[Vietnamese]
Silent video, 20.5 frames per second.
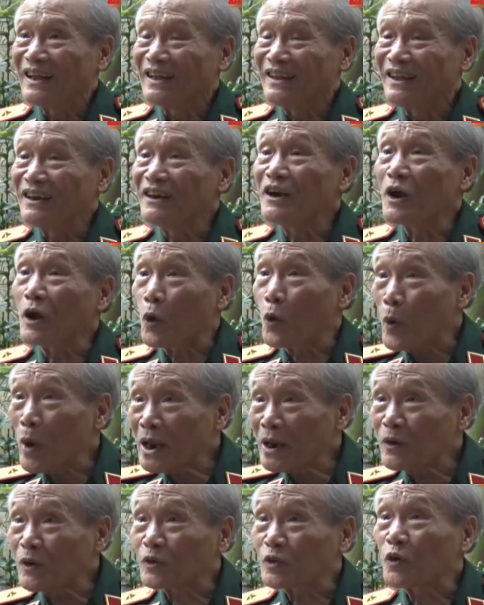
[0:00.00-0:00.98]
những người
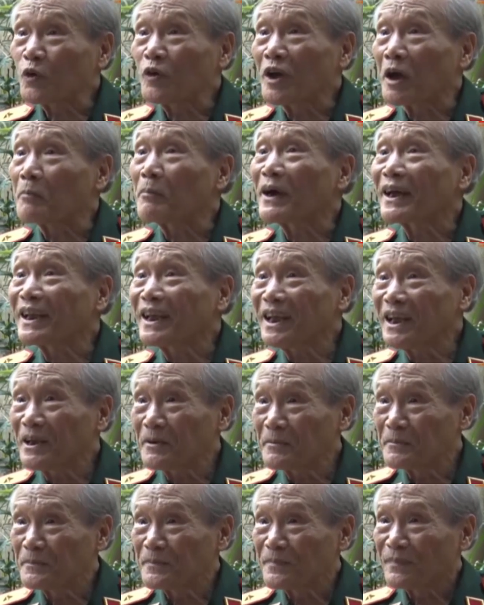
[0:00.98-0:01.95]
quen của tôi ở Paris
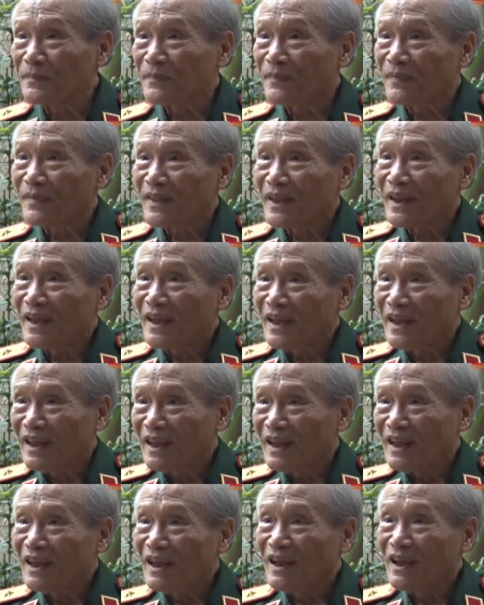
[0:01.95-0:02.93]

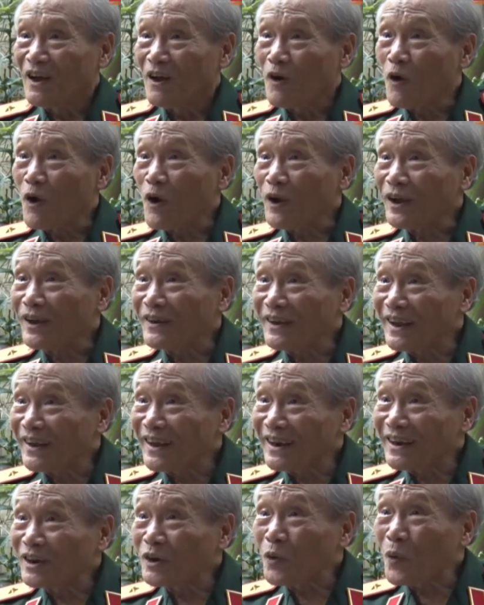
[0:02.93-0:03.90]
gọi
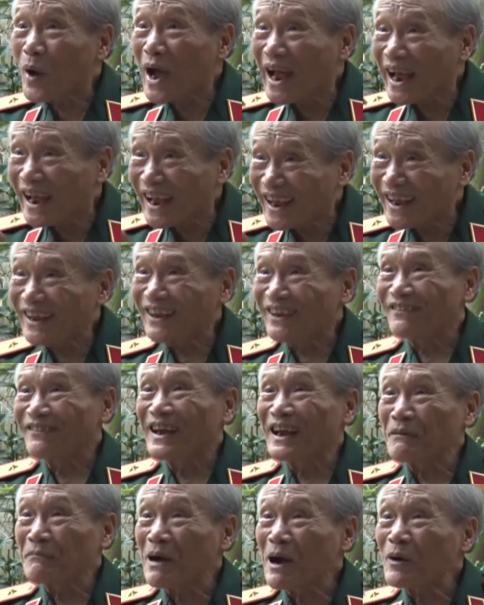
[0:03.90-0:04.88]
điện thoại
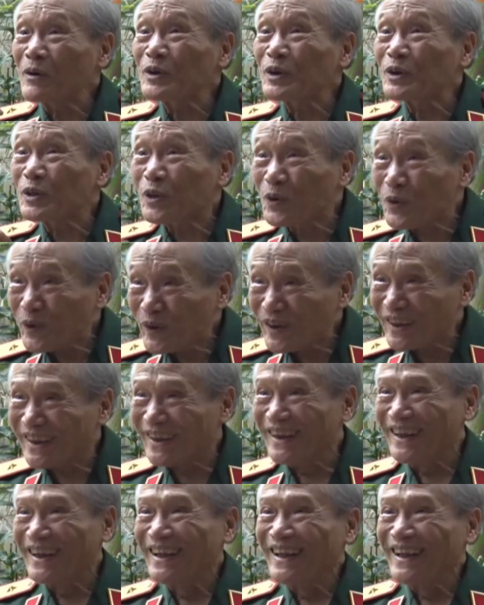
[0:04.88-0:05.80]
về báo cho tôi